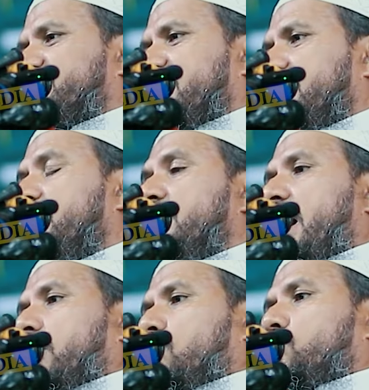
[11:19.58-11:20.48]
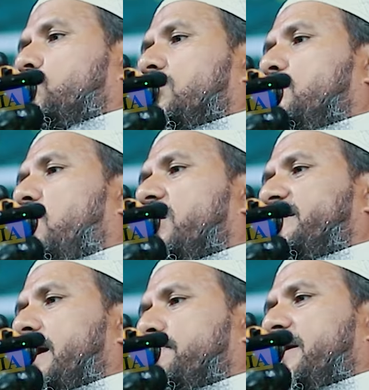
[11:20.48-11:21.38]
কাছে আর অন্তরে ভয়
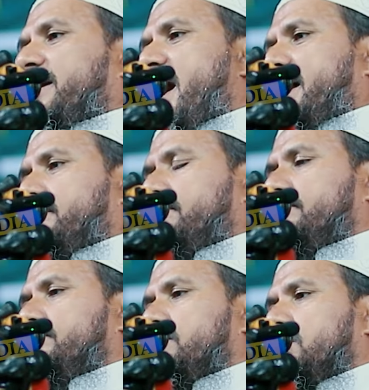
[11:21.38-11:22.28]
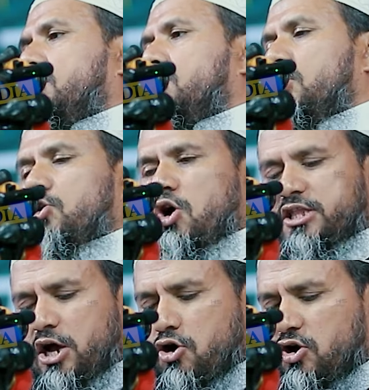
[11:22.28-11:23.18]
থাকবে কার
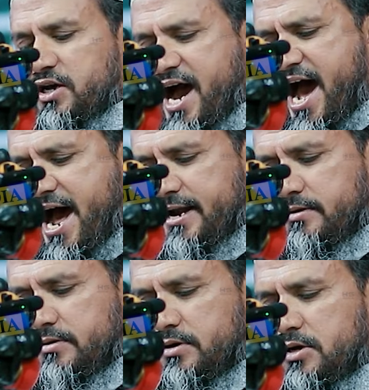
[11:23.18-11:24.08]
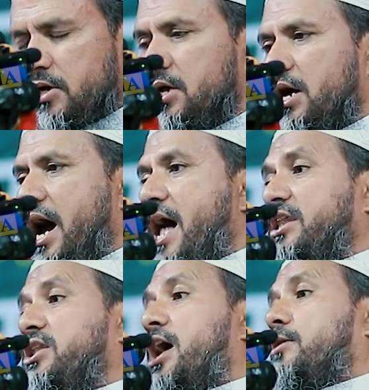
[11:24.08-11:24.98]
কথা কন কার
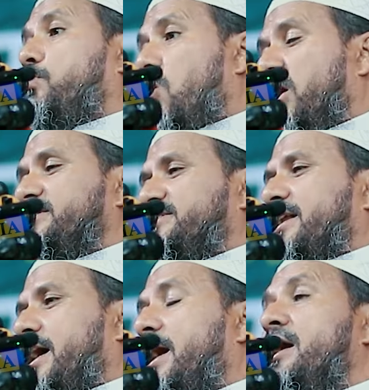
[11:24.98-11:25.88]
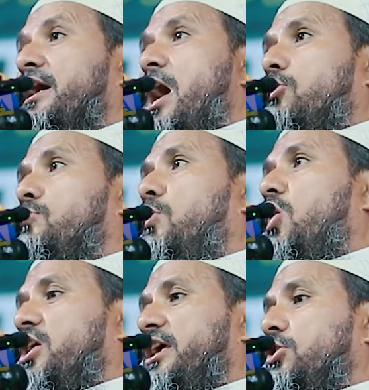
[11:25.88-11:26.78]
আল্লাহর ভয় ছাড়া কারো
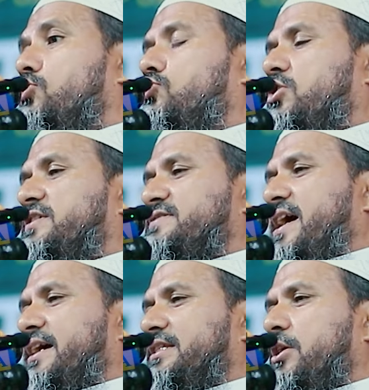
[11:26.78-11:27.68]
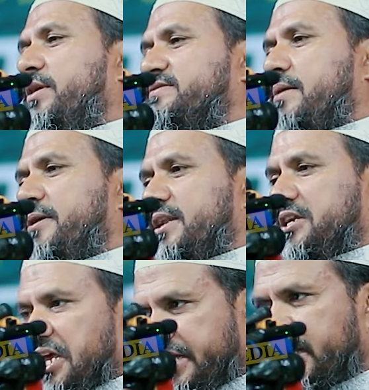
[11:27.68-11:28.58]
ভয় এই অন্তরে জায়গা দেওয়া যাবে না
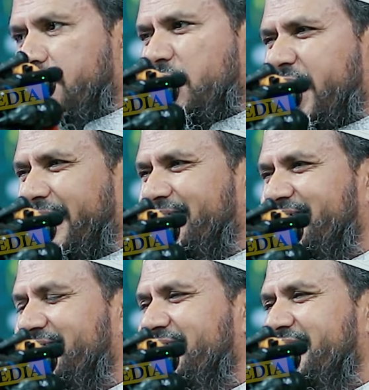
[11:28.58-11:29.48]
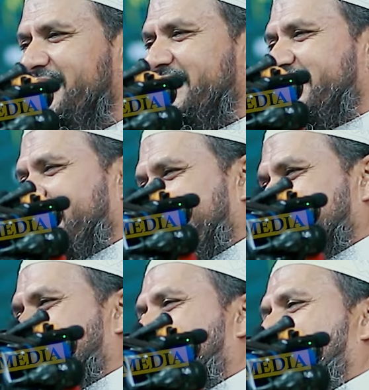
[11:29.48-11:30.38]
ঠিক কিনা বলেন দেড়
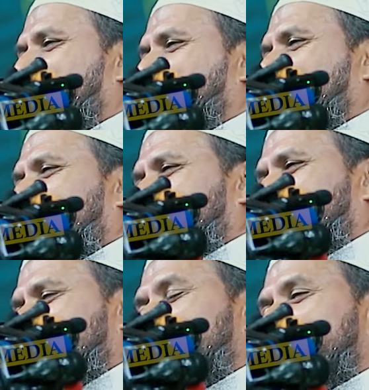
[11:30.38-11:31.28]
হাজার বছর আগে